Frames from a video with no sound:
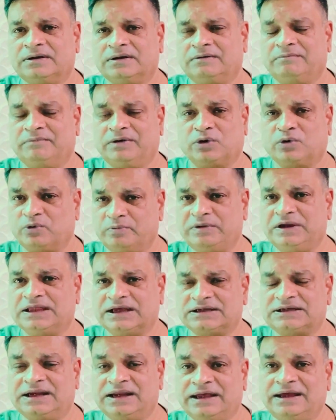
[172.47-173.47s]
मेरे को उम्मीद
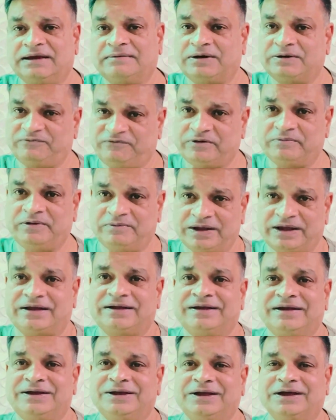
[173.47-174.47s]
ऐसी नहीं है बट फिर भी मैं
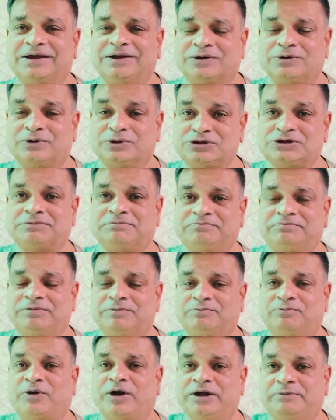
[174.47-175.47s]
uh, कुछ
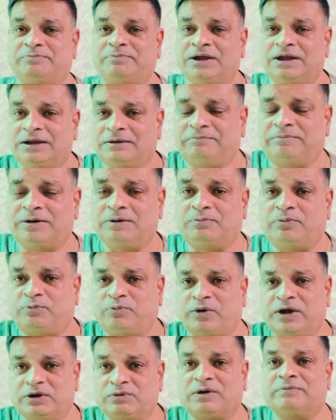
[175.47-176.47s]
पॉइंट
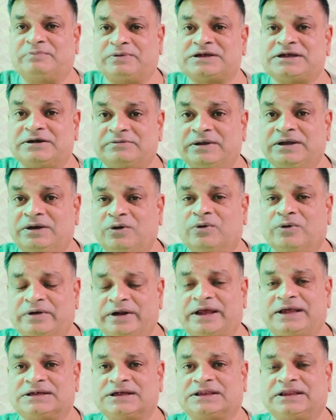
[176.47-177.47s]
पॉइंट वन परसेंट भी लोग
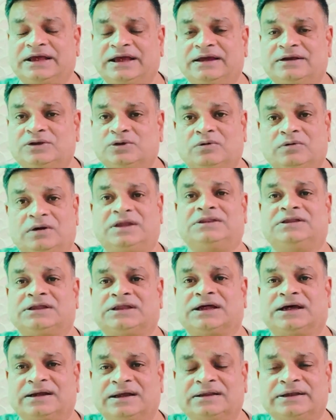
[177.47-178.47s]
रह सकते हैं जो अंत
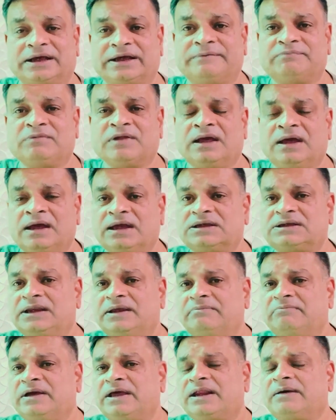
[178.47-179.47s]
तक ना देखें
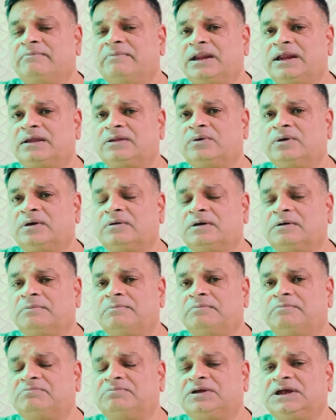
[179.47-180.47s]
इसलिए मेरा मेरा तो
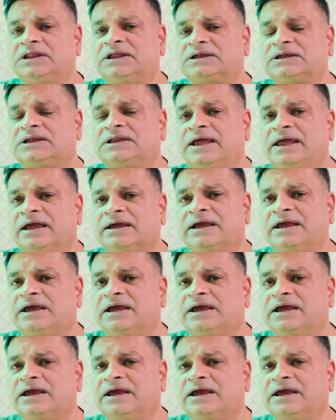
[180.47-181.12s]
uh, सीधे सीधे है कि